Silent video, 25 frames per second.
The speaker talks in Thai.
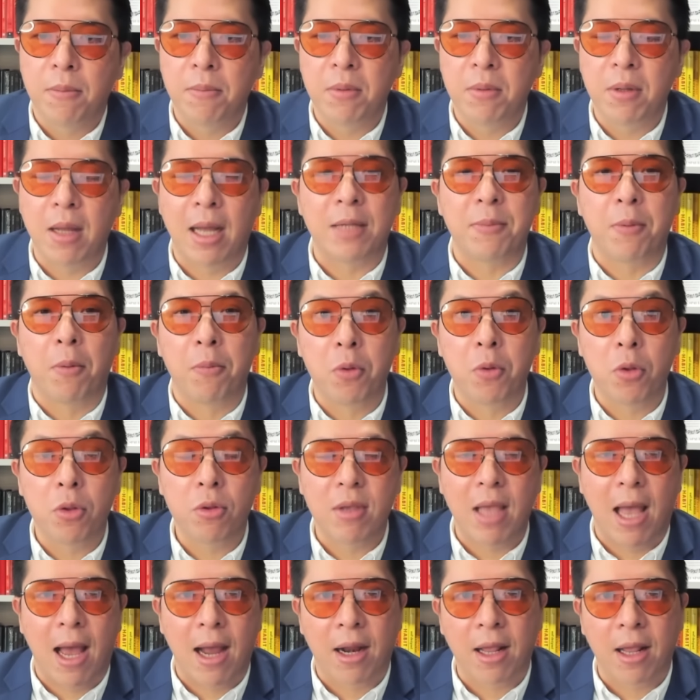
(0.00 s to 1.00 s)
อ่ะผมยกตัว
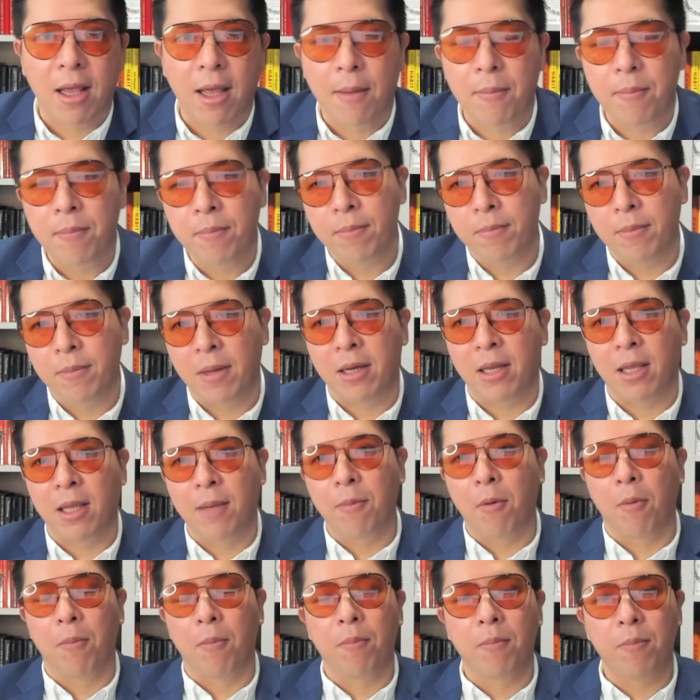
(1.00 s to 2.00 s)
อย่างนะครับอันนี้
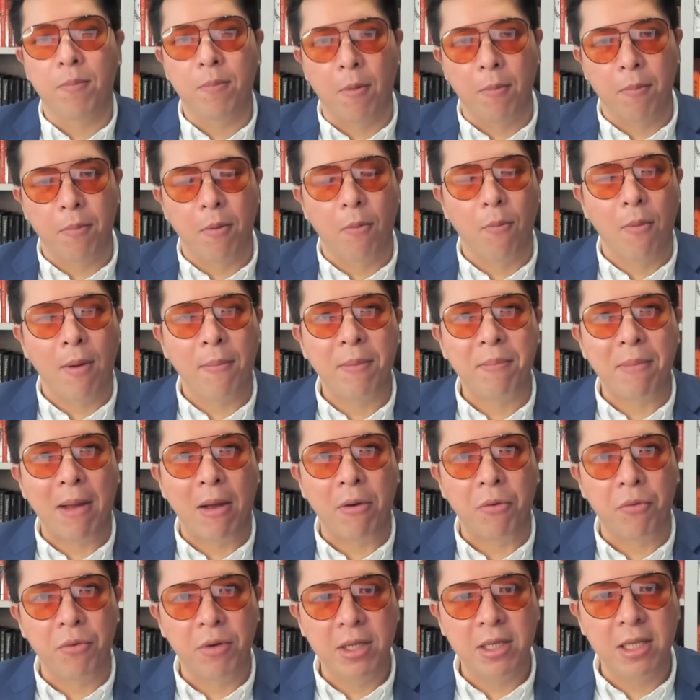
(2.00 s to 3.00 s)
ผมผมผมว่าเป็น
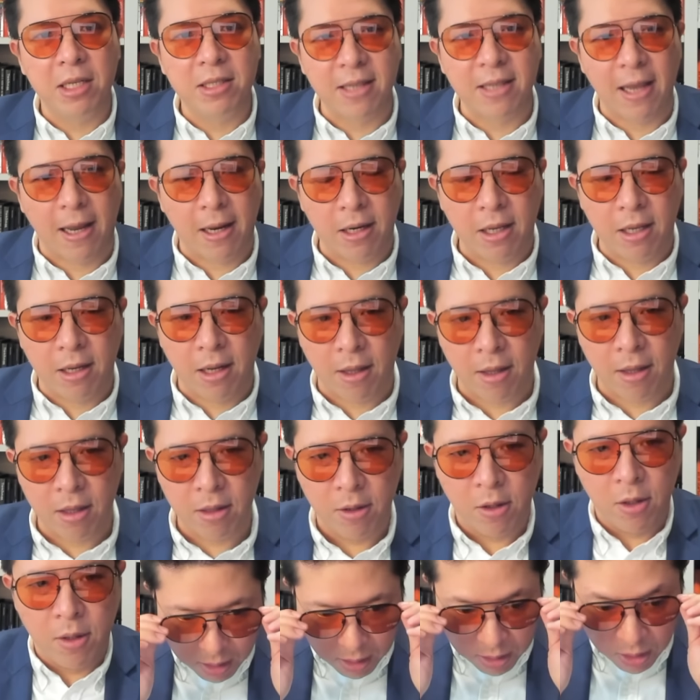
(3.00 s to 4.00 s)
boundary ที่เจ๋งดีนะ
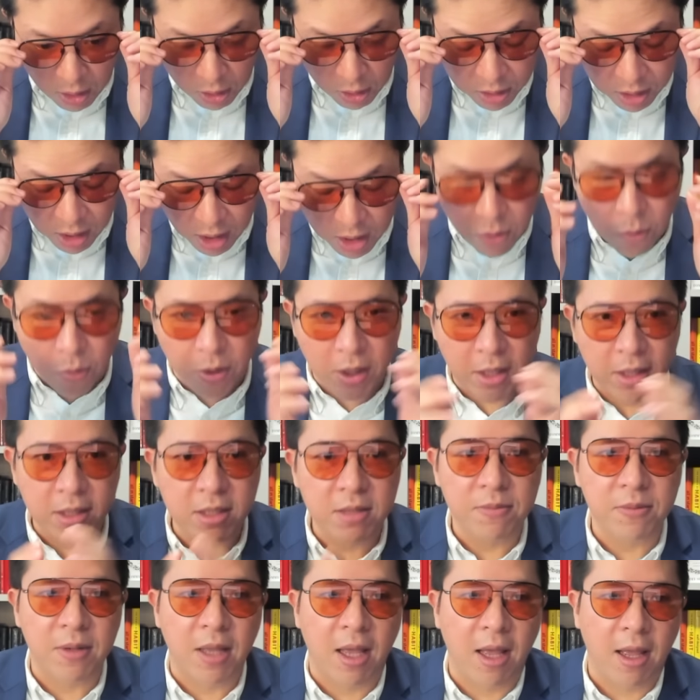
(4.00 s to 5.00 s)
ดร.ยุ้ย
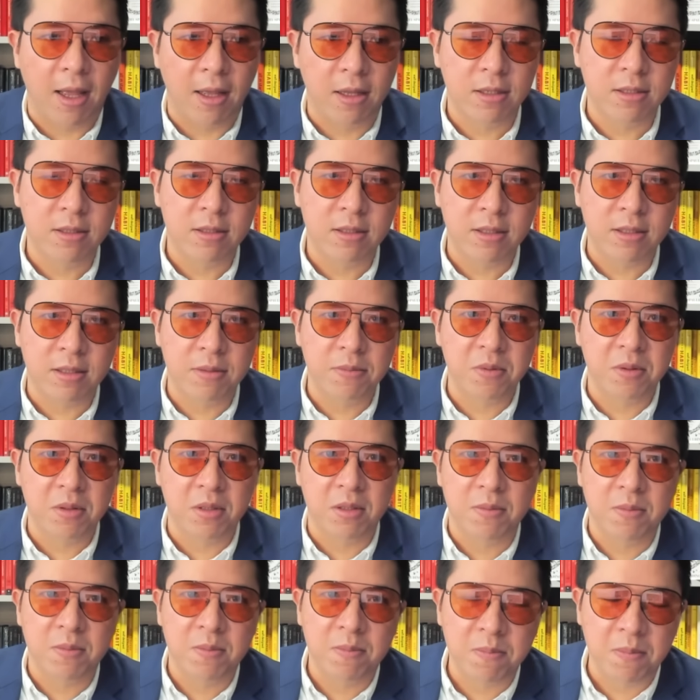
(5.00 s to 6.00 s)
นะฮะ
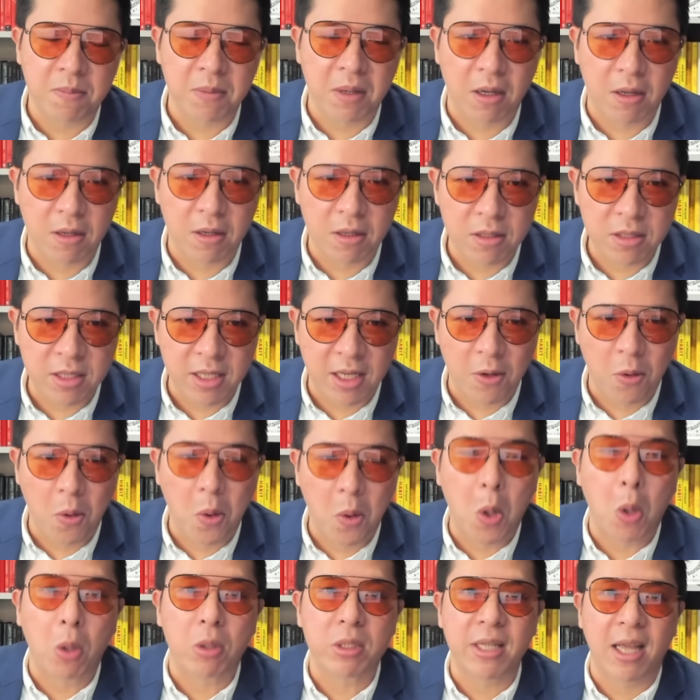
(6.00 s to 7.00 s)
ซี อี โอ
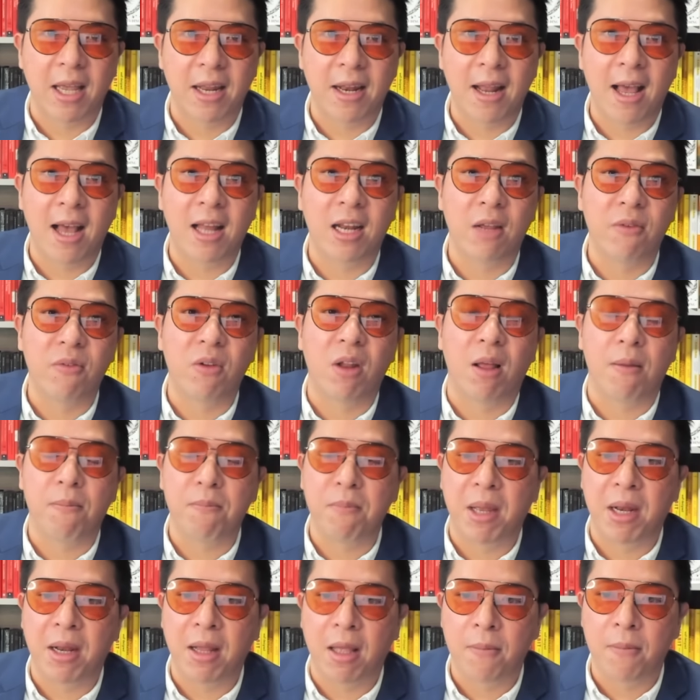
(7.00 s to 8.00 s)
ของเสนา
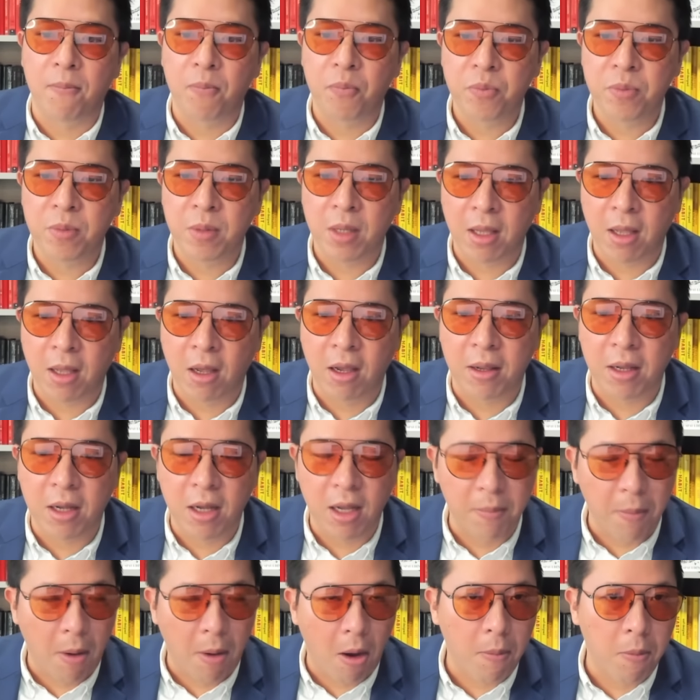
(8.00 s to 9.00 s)
Development นะเคยเค
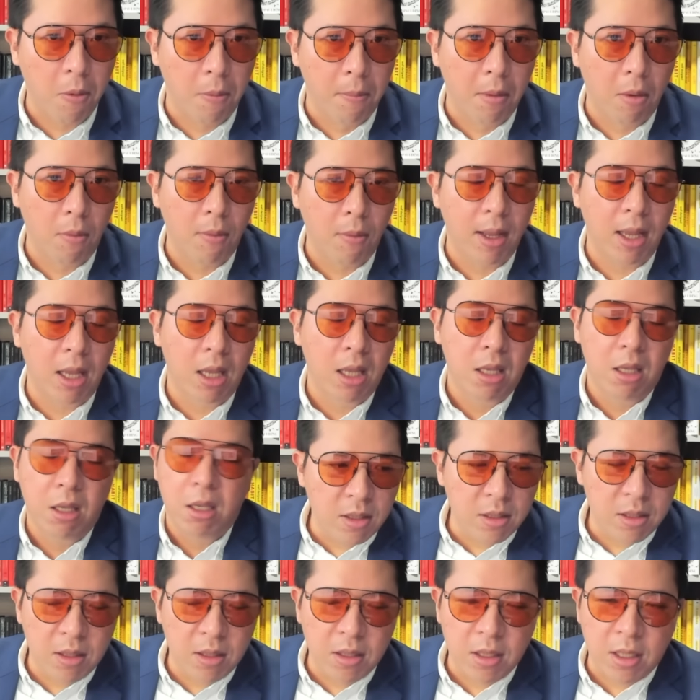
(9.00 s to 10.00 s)
ยบอกผมบอกว่า
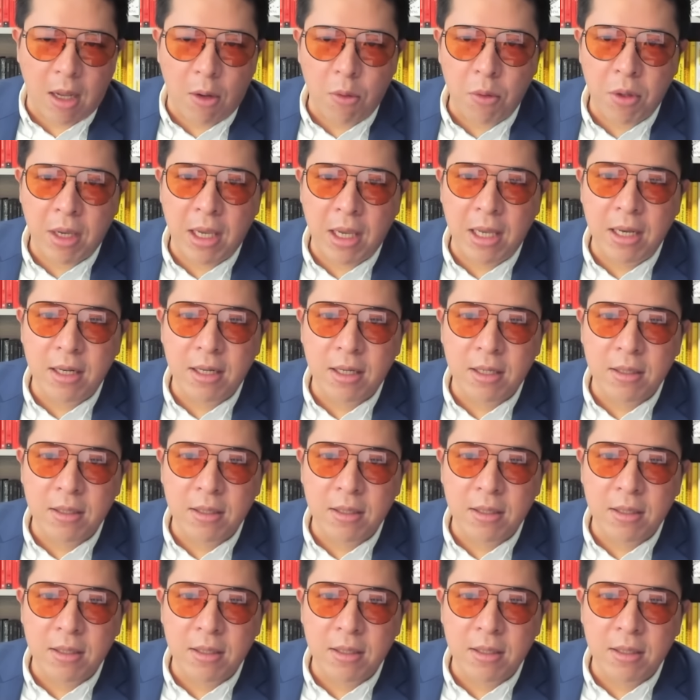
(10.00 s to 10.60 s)
เขากิน